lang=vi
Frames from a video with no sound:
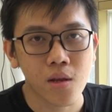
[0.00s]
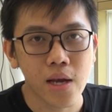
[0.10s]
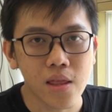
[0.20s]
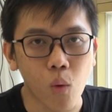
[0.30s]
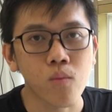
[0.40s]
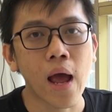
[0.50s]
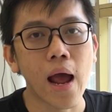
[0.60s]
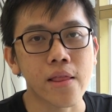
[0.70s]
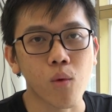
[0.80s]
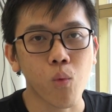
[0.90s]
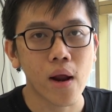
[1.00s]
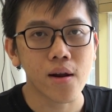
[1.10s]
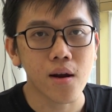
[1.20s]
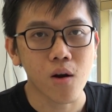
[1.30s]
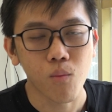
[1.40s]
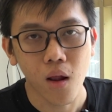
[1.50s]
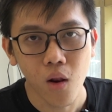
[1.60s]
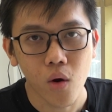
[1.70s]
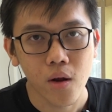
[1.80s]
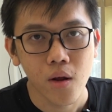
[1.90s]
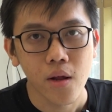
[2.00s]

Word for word: cái tổng thể tổng quan rất là rộng lớn luôn